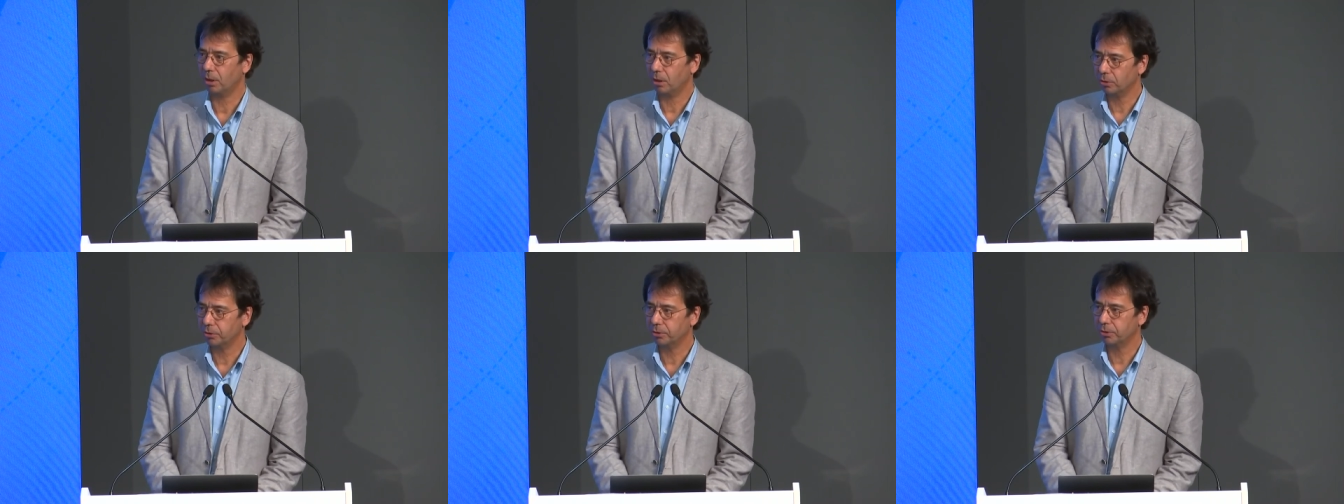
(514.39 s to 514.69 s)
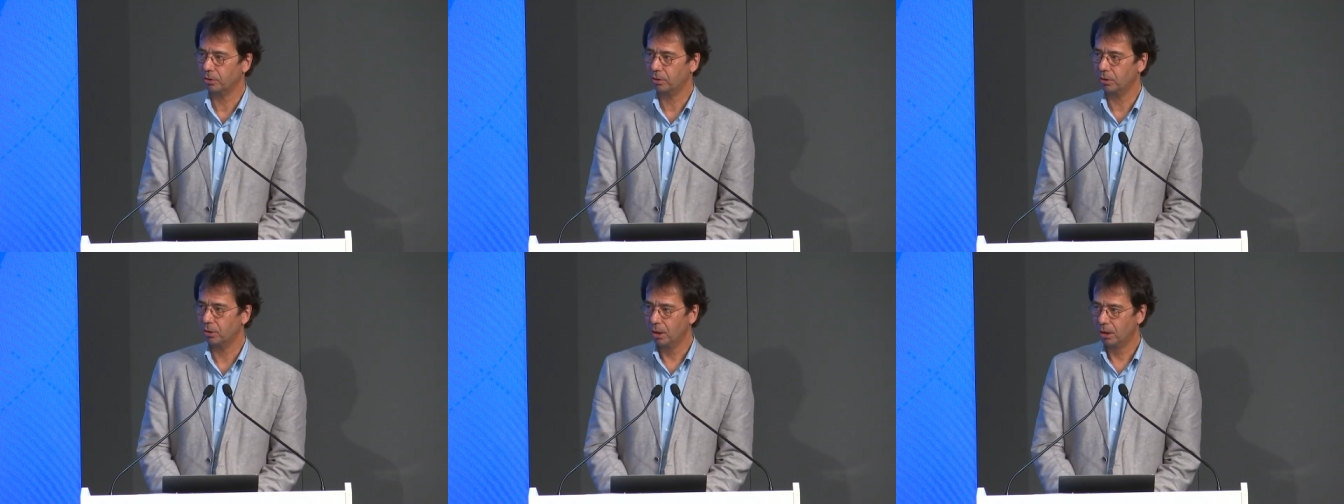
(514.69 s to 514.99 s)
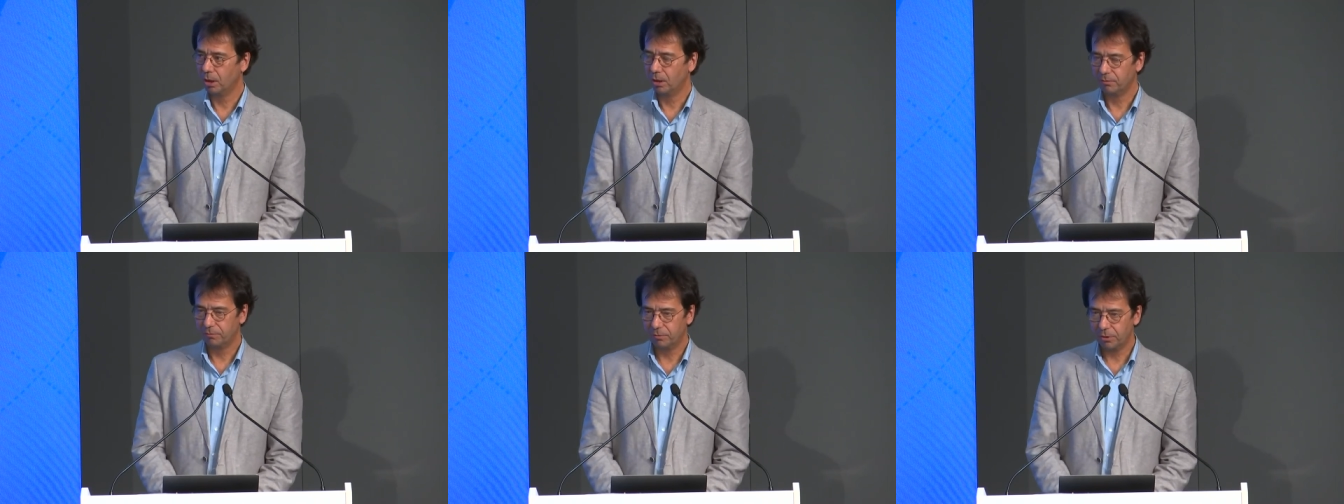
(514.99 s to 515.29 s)
qui est
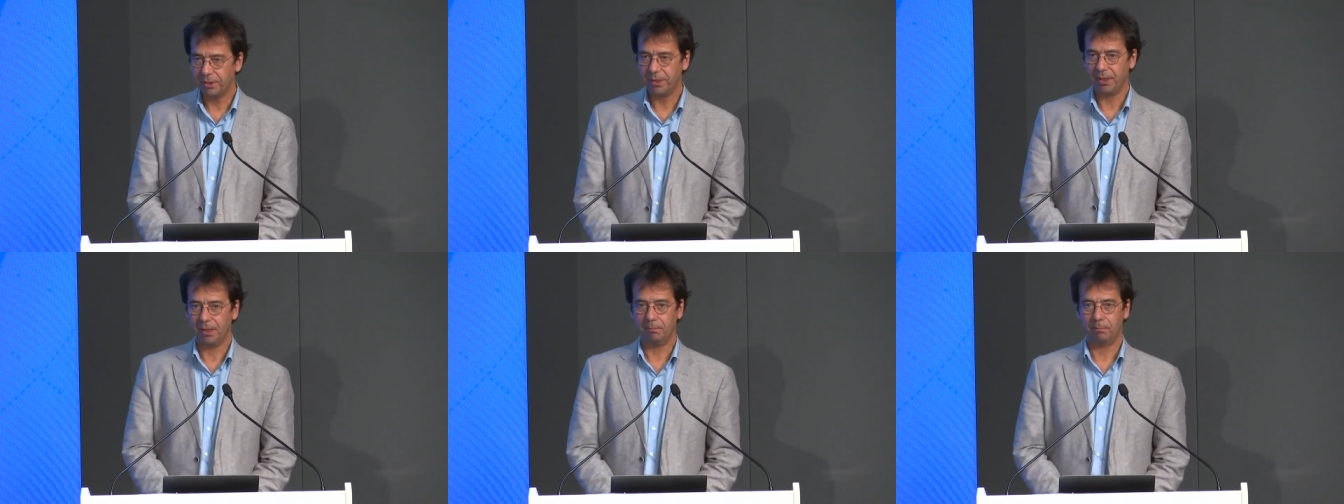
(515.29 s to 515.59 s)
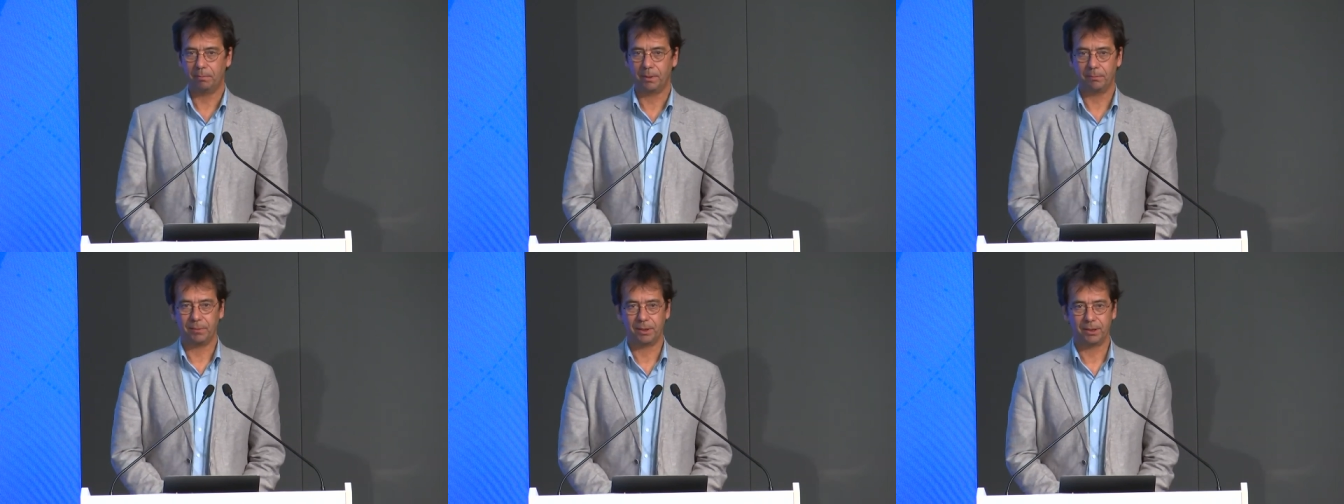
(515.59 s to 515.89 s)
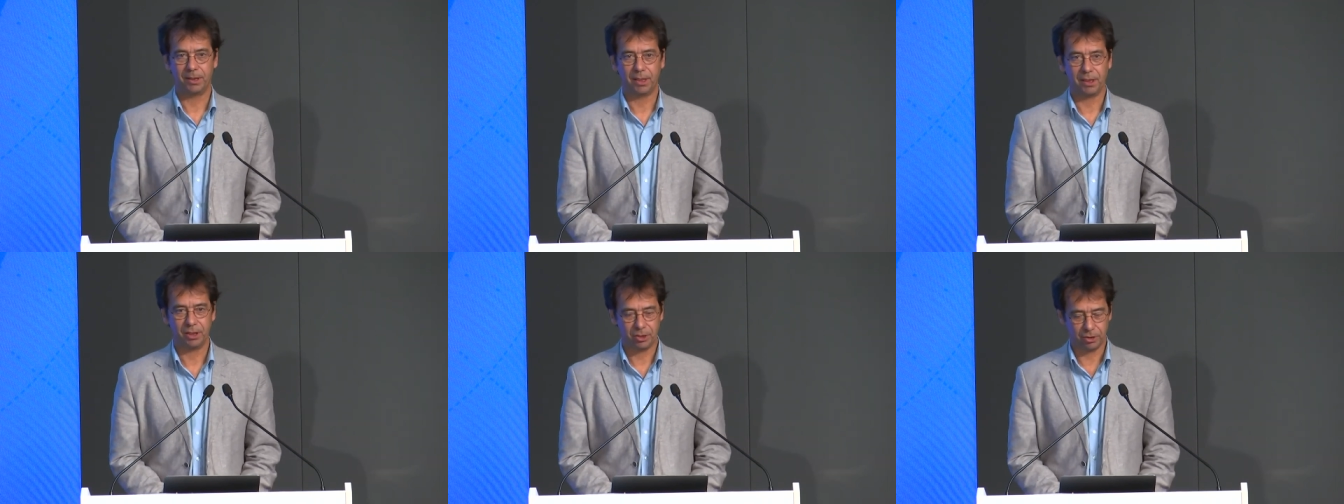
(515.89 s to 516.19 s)
préparé
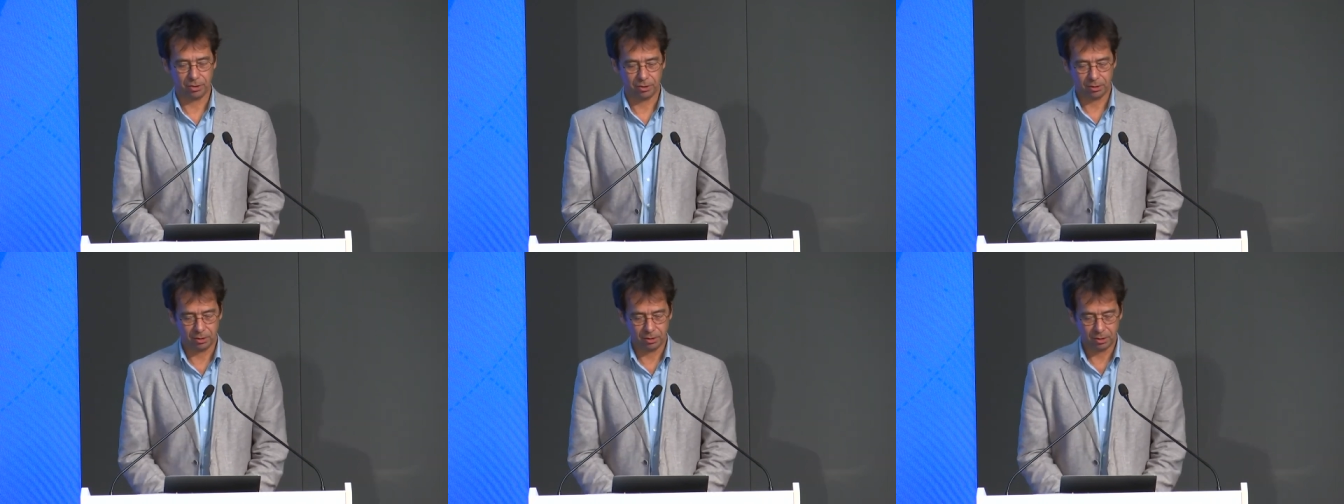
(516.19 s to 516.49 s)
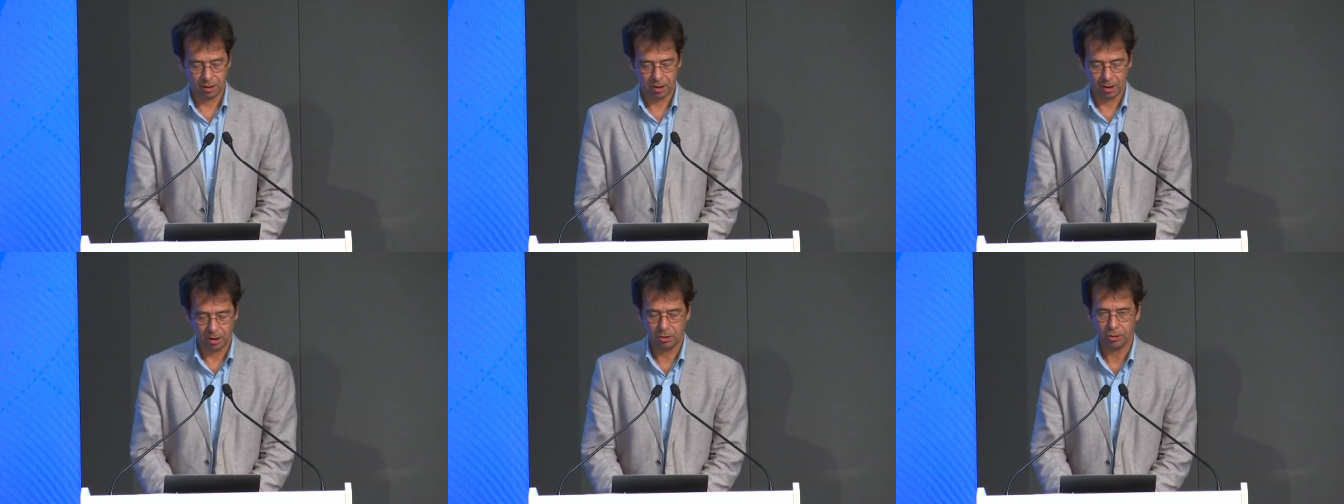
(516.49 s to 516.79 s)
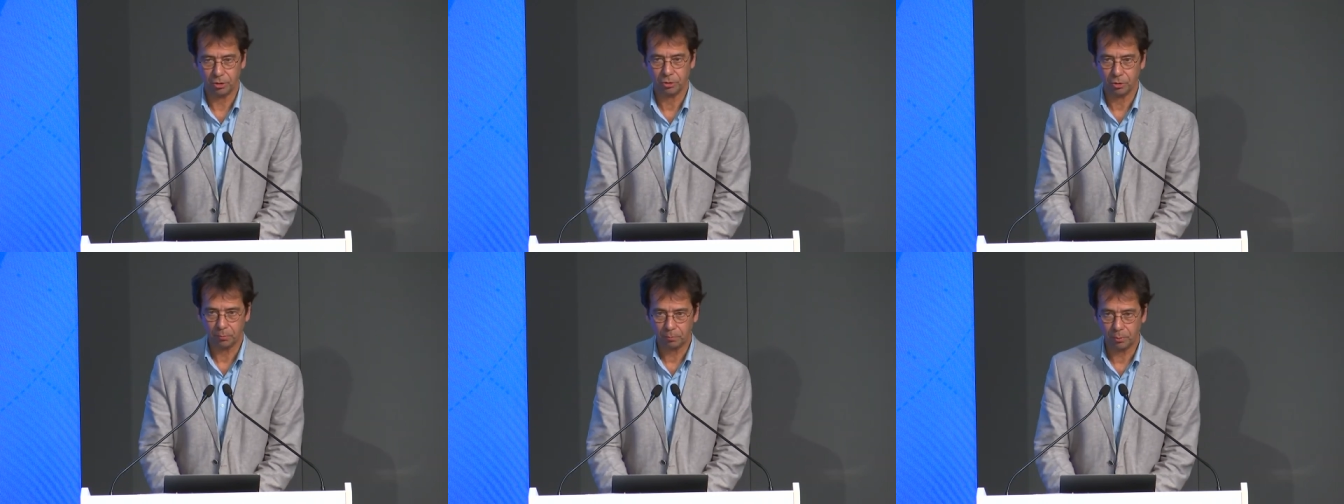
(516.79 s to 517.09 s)
pour la mise en
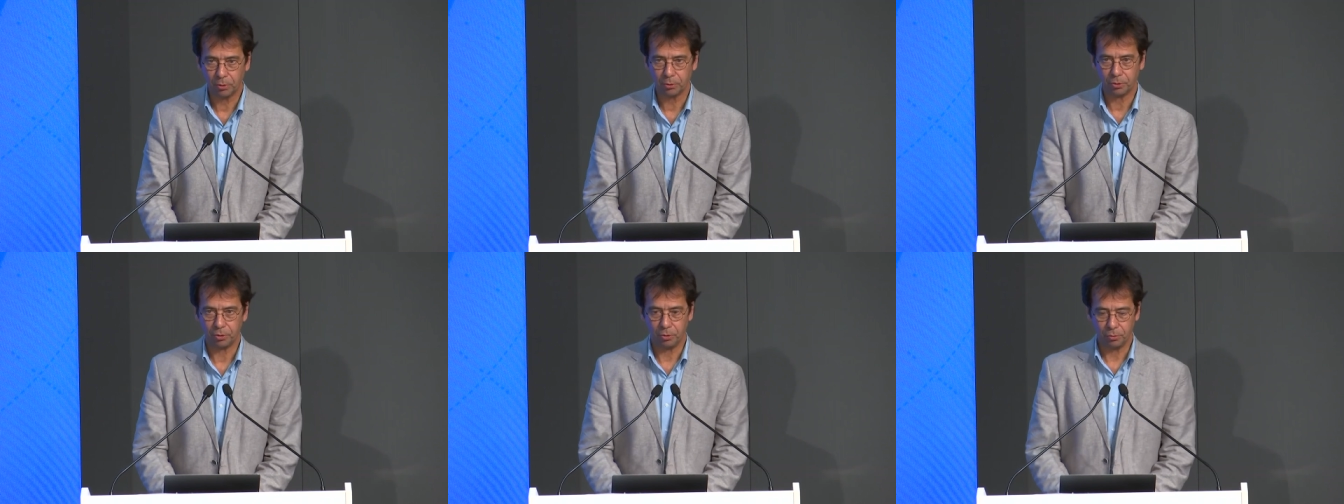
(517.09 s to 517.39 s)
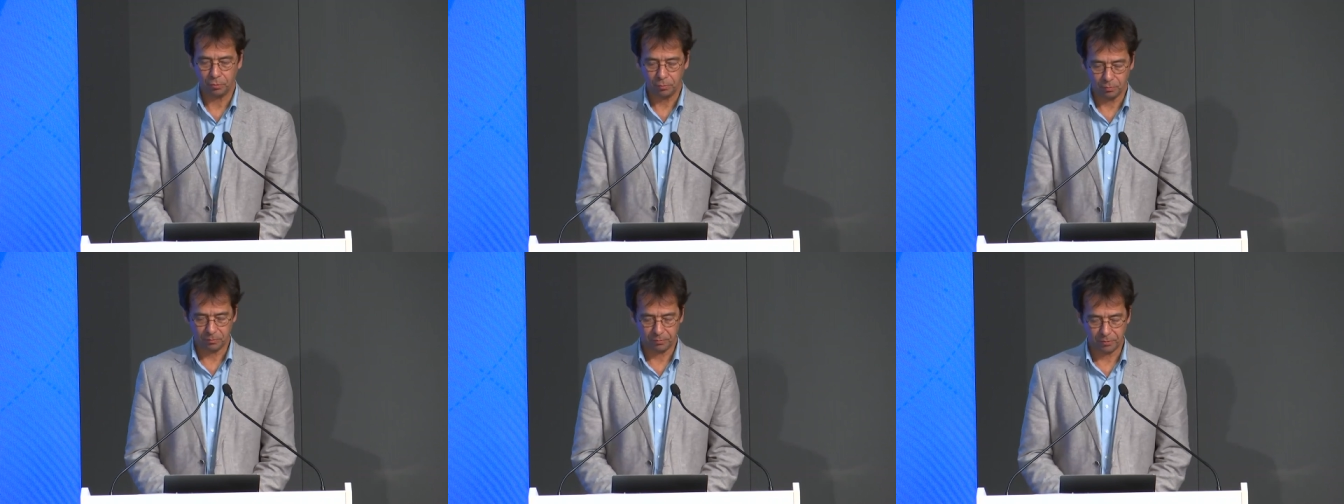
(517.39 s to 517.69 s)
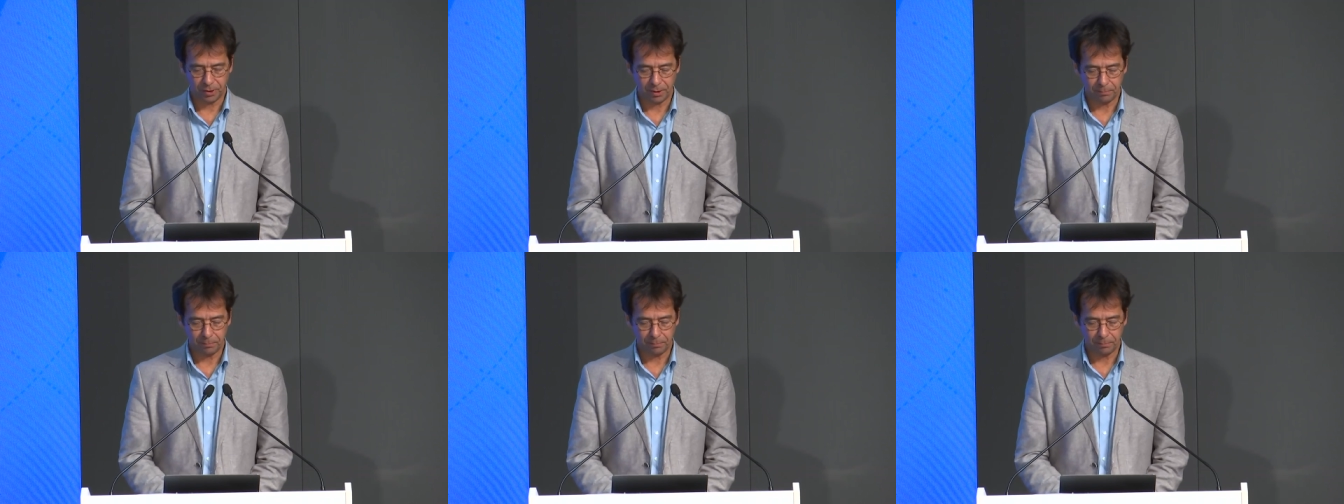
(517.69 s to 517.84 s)
œuvre de cette charte,